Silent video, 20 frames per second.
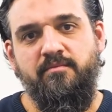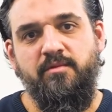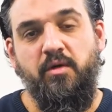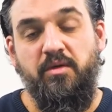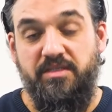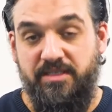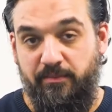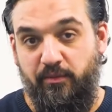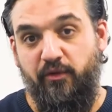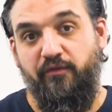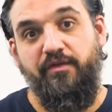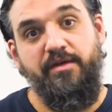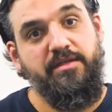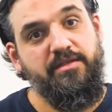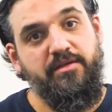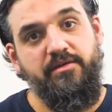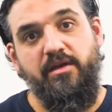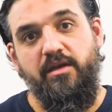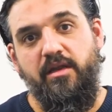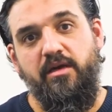Unser Prophet
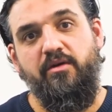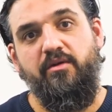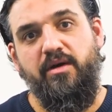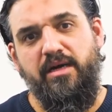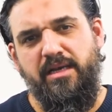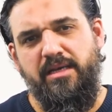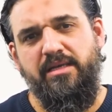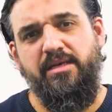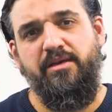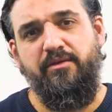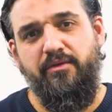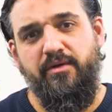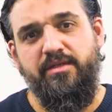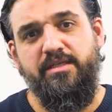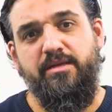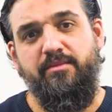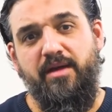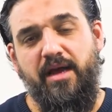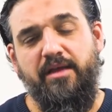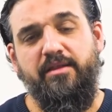sallallahu alaihi
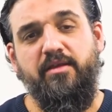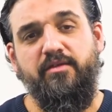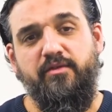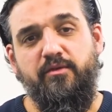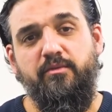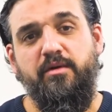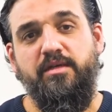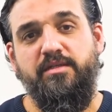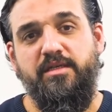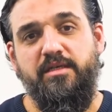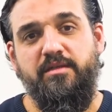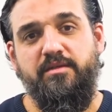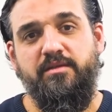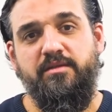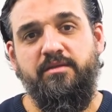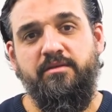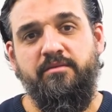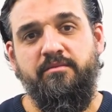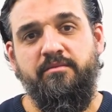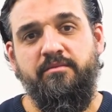wasallam hat das
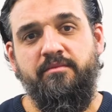umgesetzt.